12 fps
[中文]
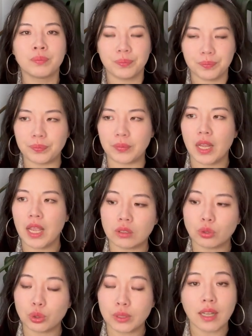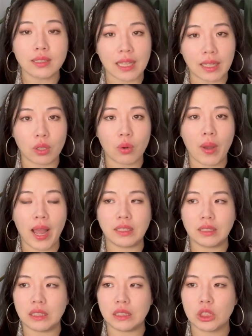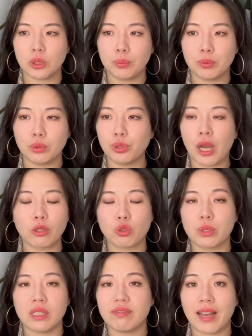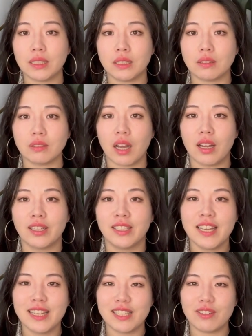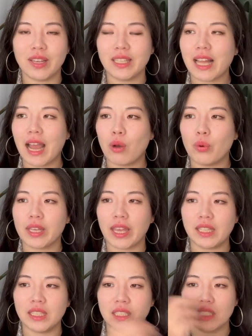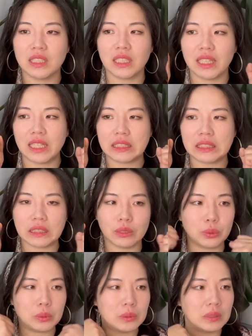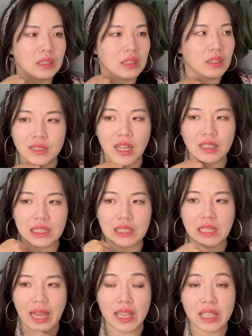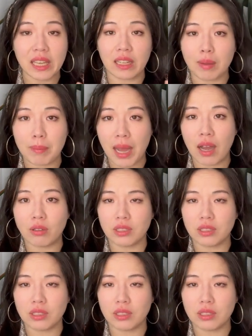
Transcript: 嗯，去跳伞的话你是不需要注意发型的，因为它会给你一个类似于像地雷一样的帽